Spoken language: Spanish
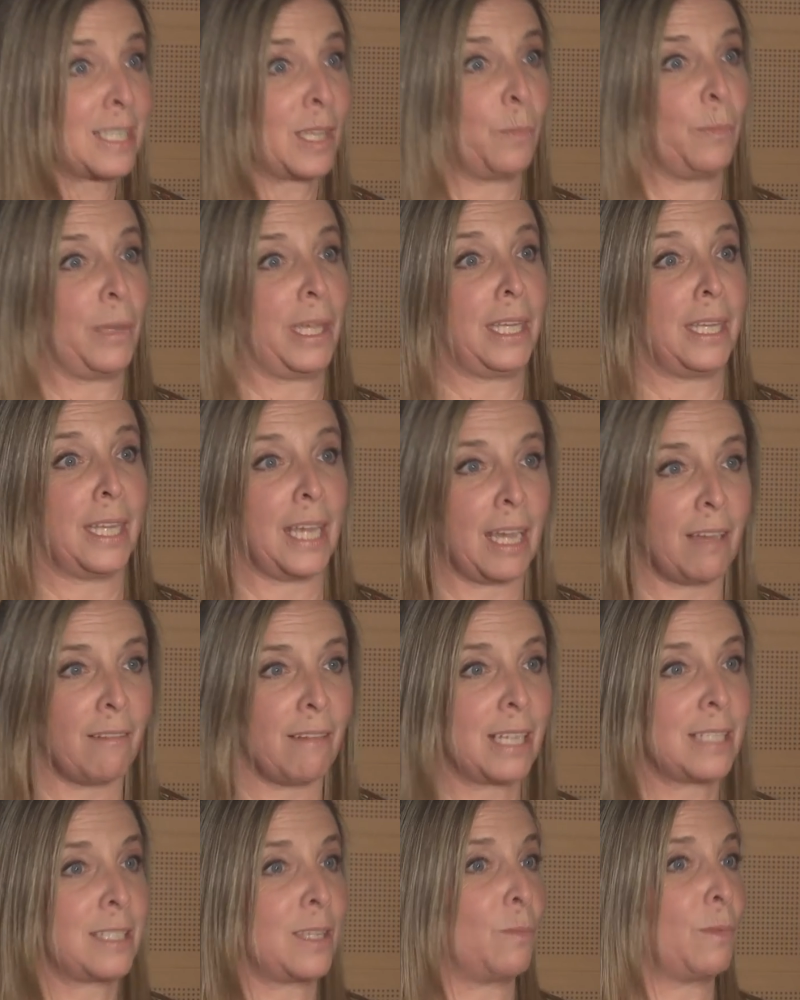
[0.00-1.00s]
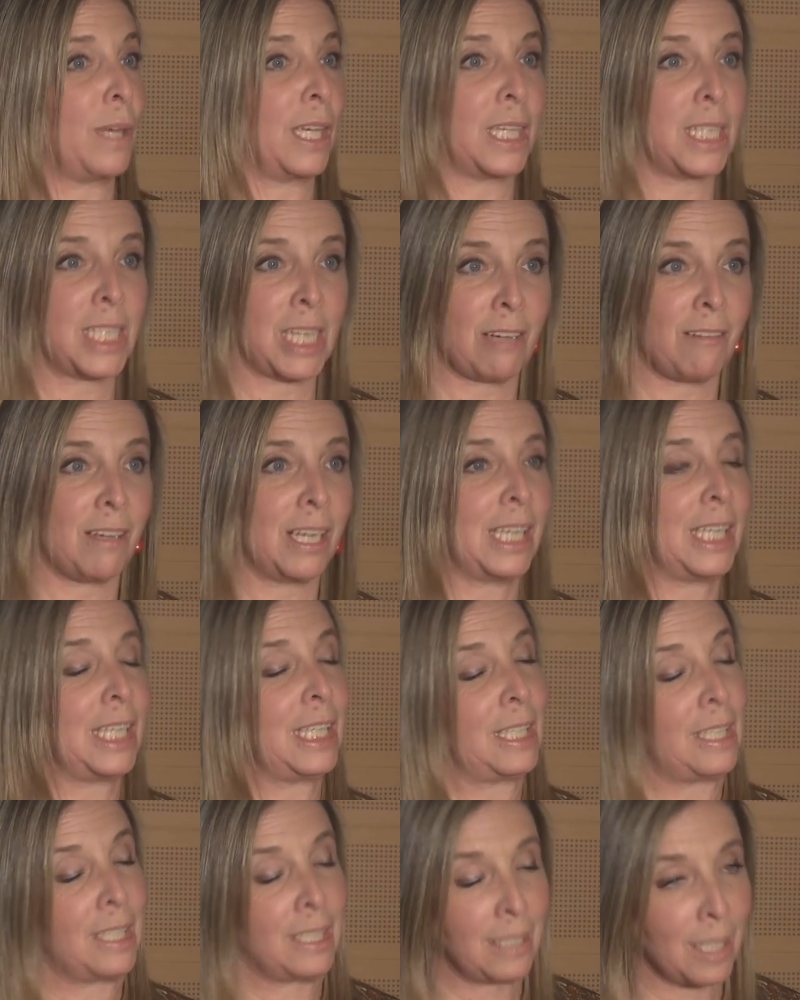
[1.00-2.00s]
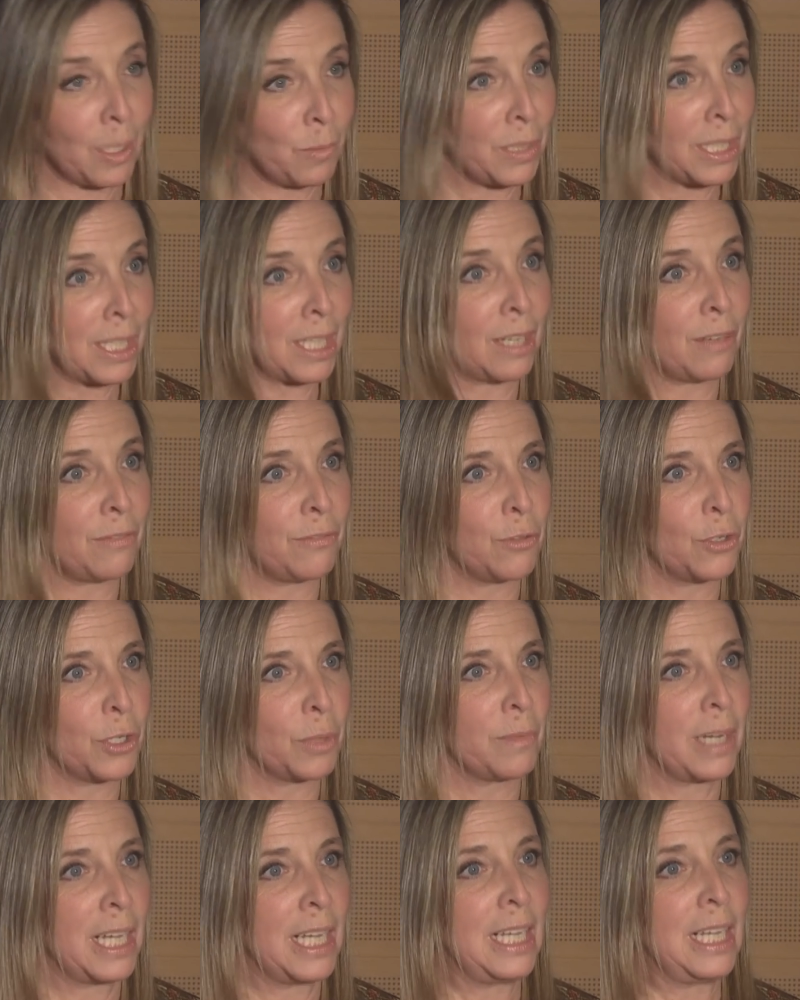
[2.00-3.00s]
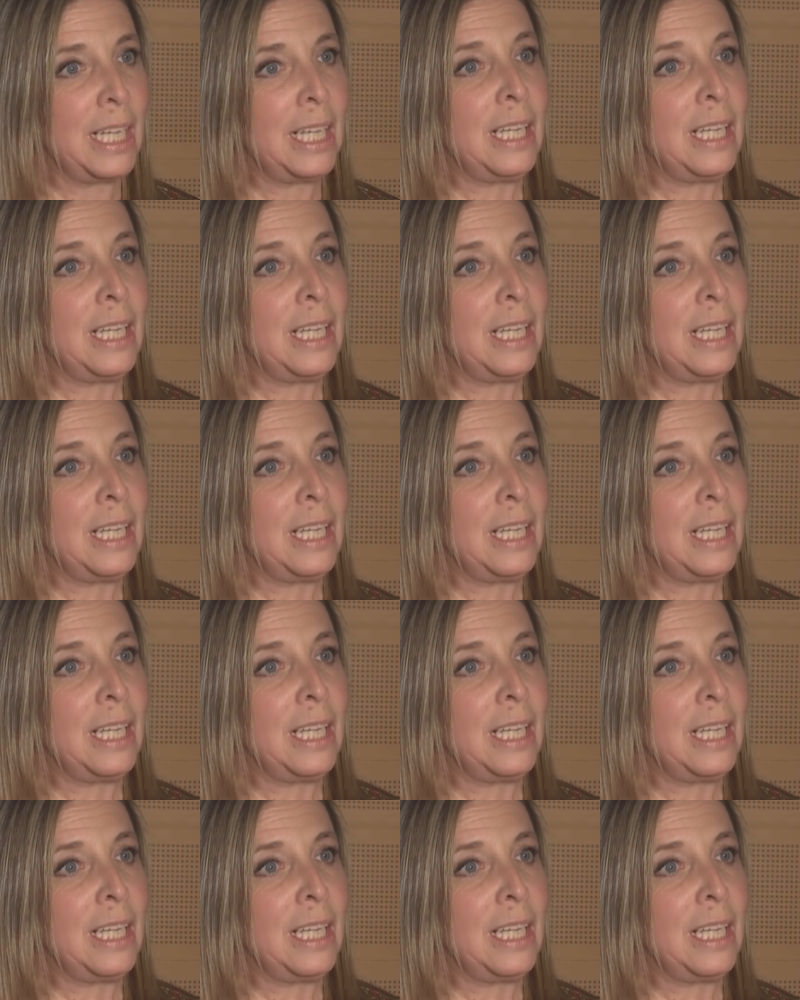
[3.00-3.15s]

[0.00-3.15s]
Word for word: se peinaba, se maquillaba de determinada forma,